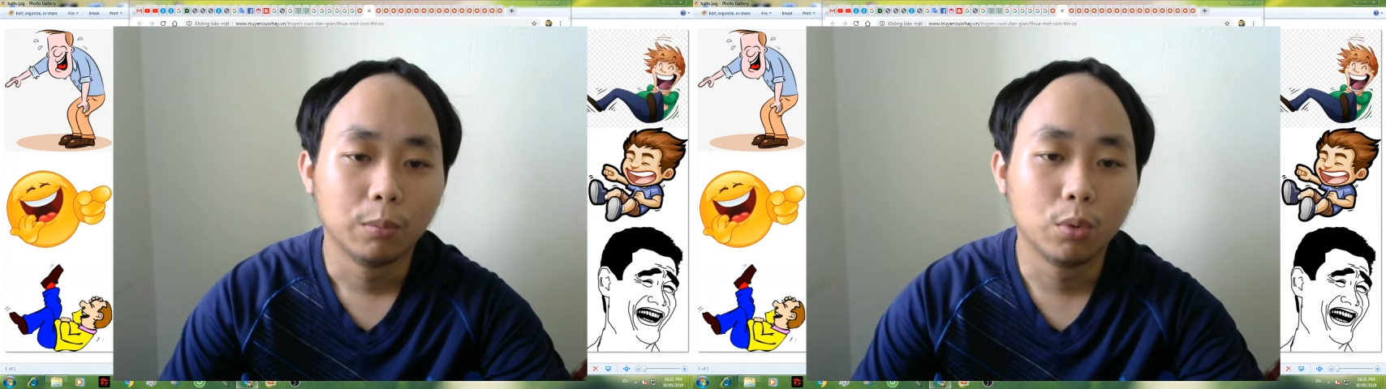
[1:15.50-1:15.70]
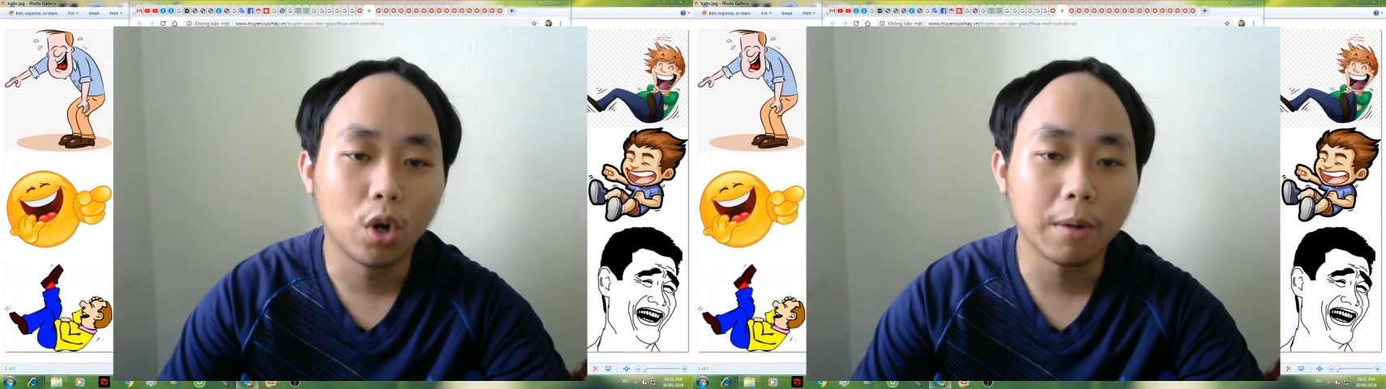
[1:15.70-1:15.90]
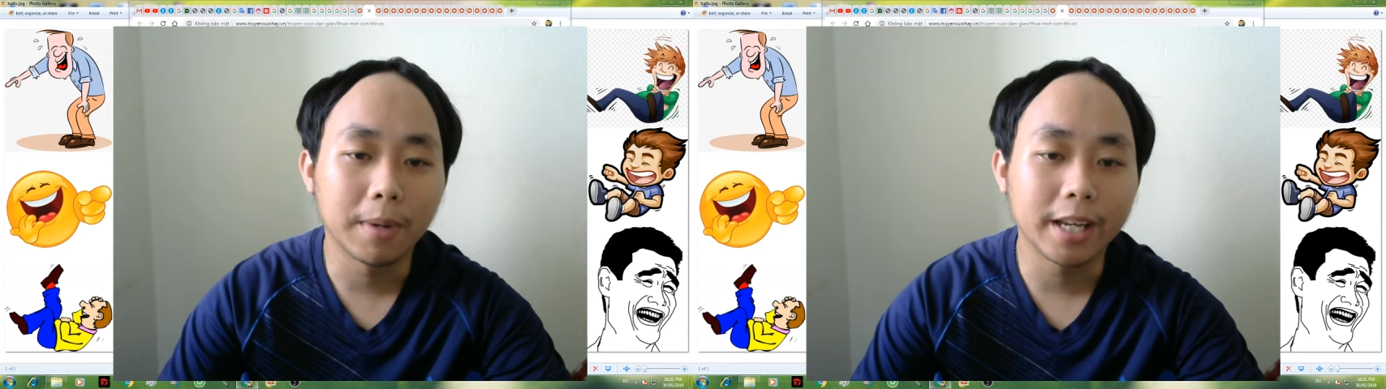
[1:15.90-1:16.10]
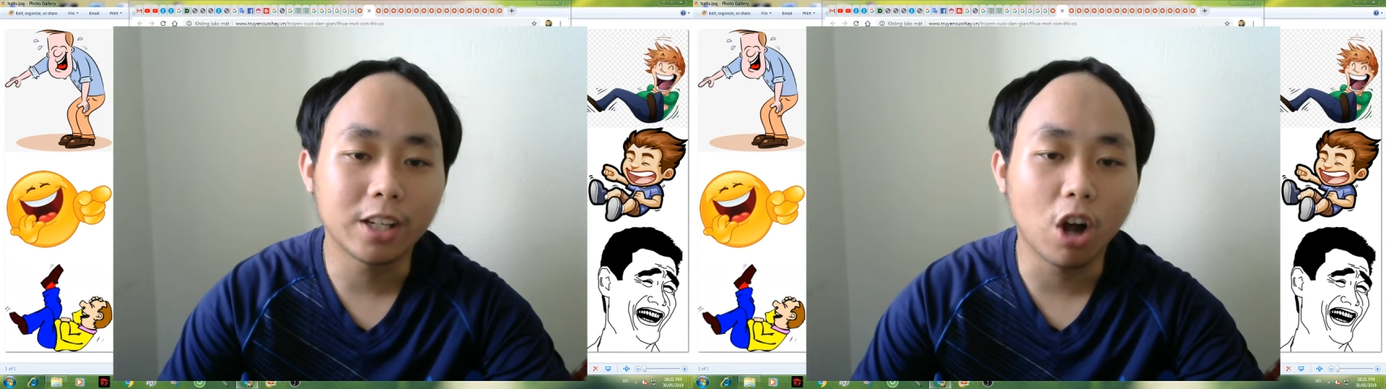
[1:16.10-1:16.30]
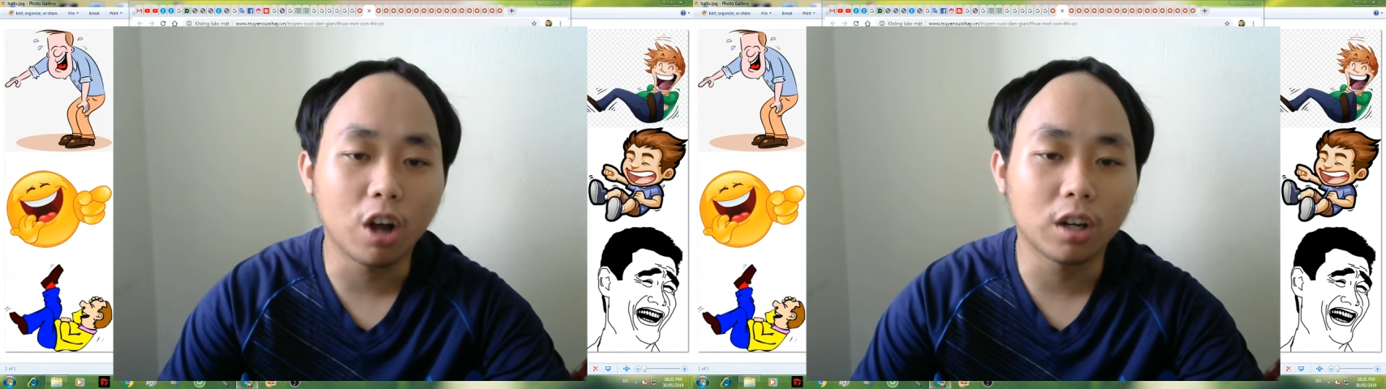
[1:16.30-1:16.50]
mua mấy
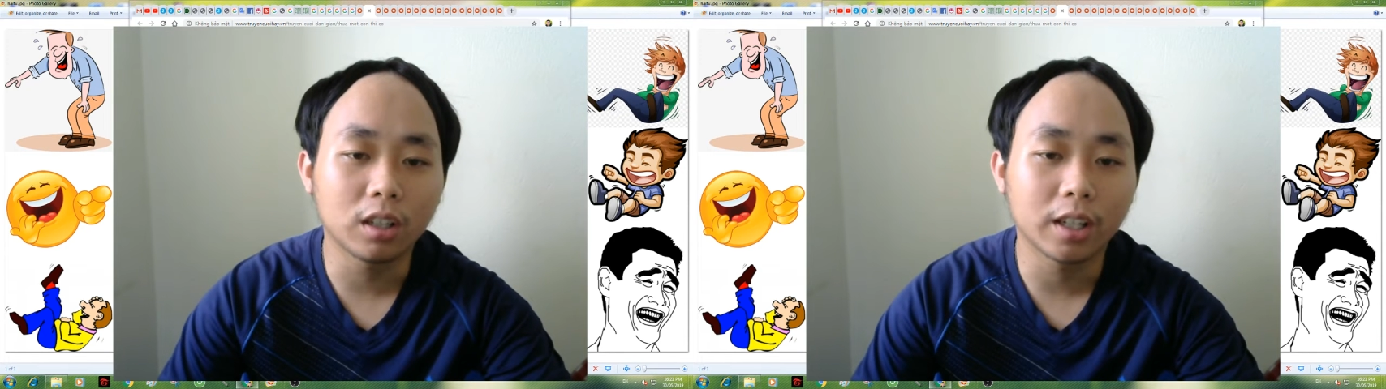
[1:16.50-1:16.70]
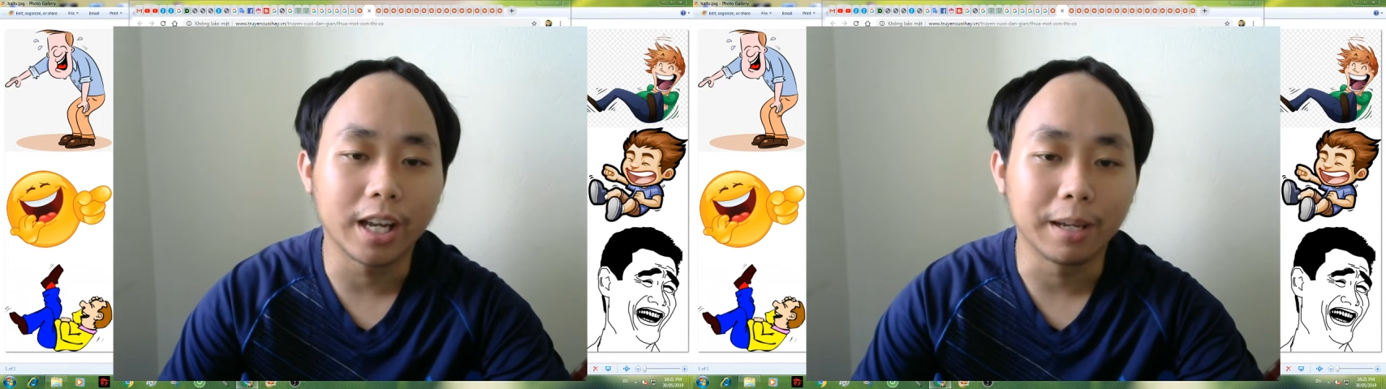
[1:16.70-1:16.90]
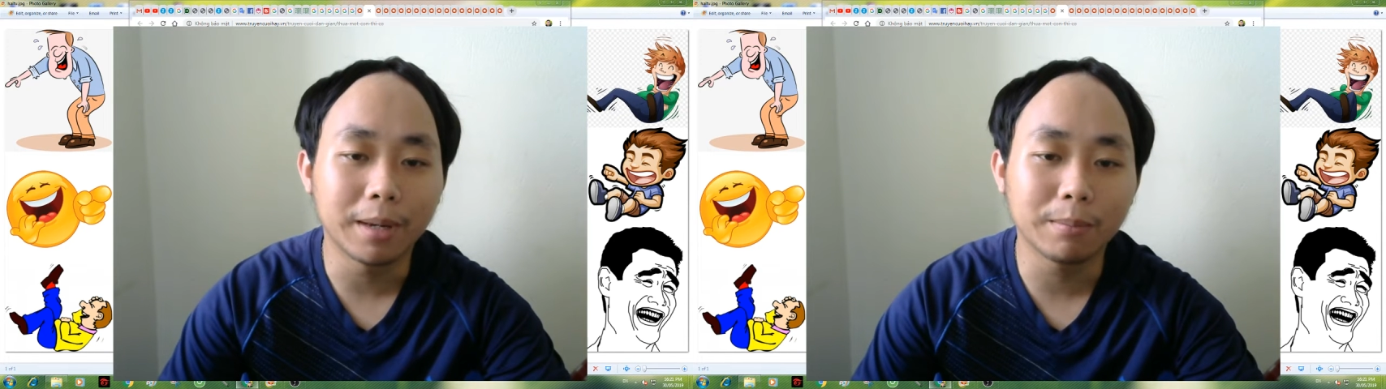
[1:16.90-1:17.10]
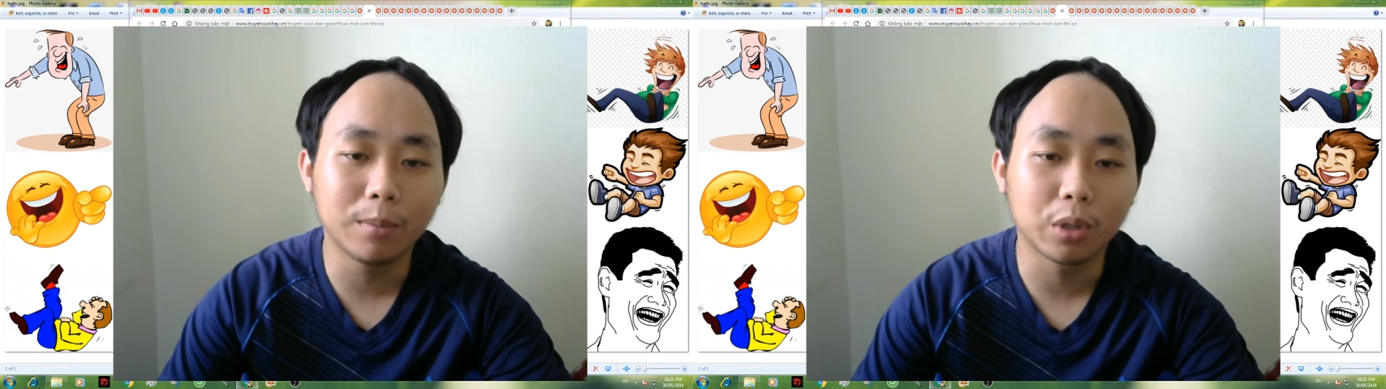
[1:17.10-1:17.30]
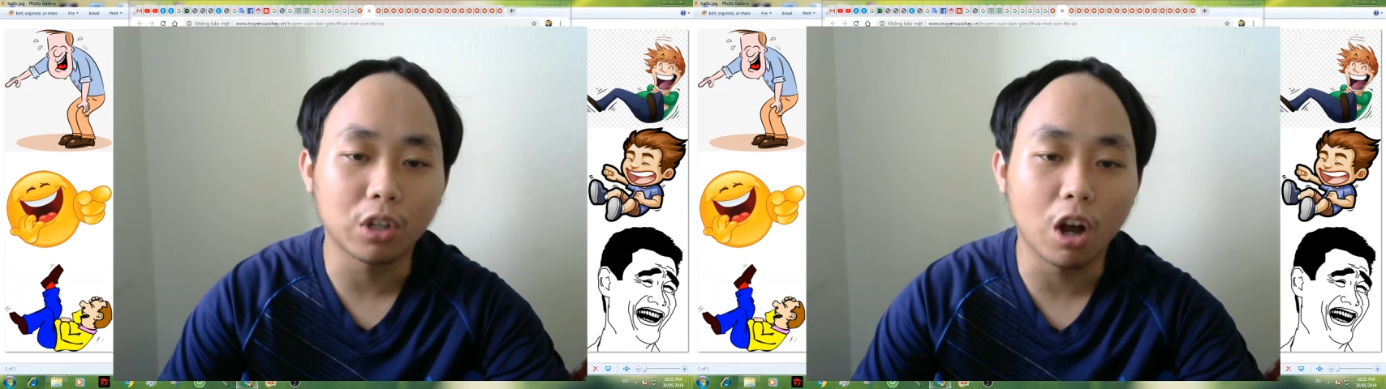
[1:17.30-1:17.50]
con để mất
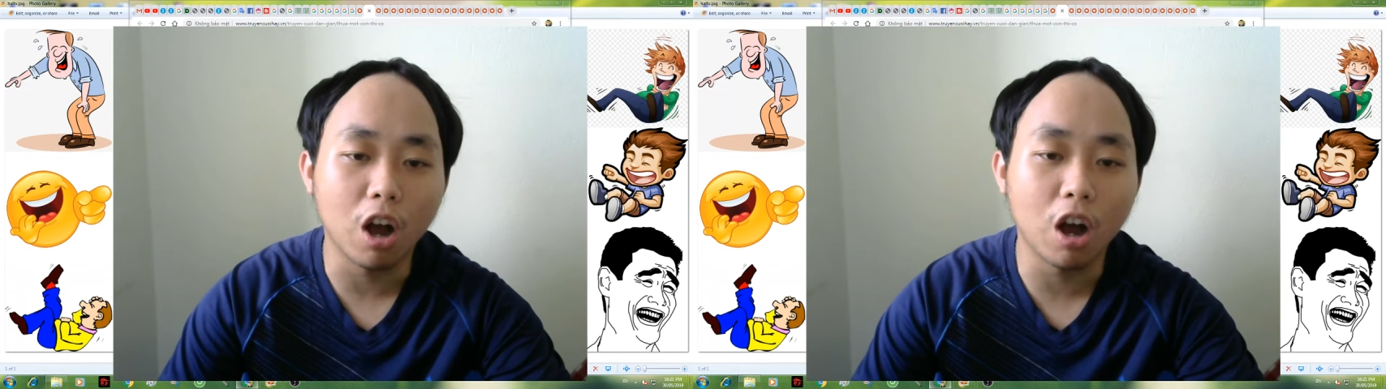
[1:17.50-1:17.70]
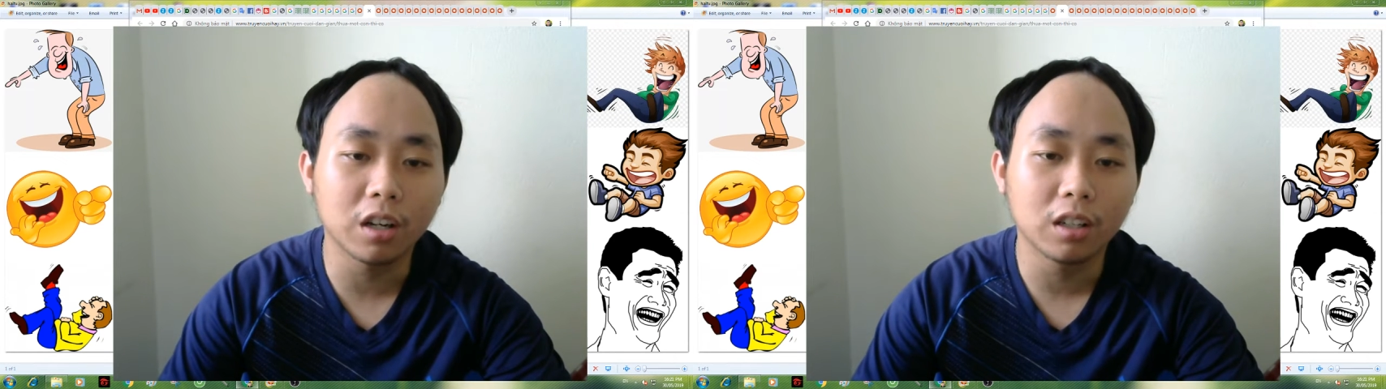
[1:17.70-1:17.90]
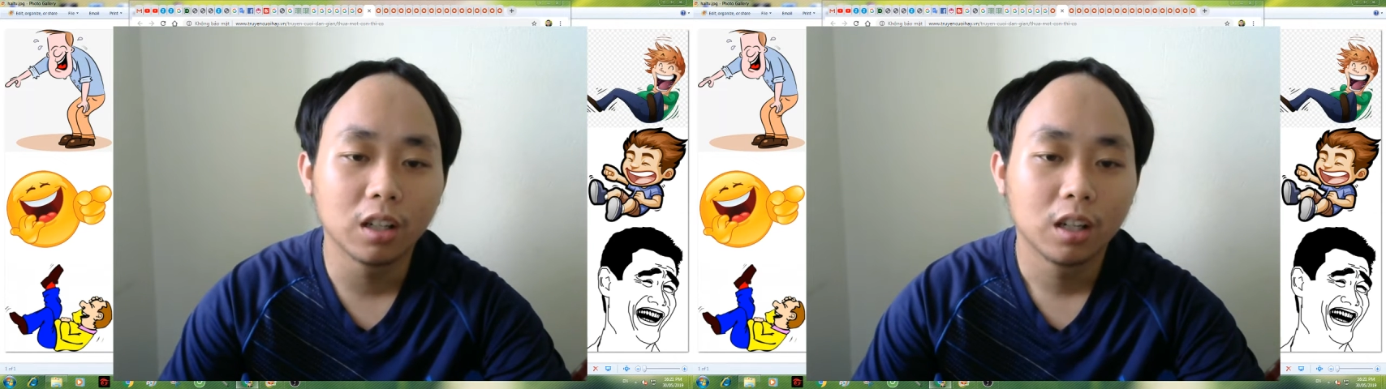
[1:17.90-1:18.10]
một con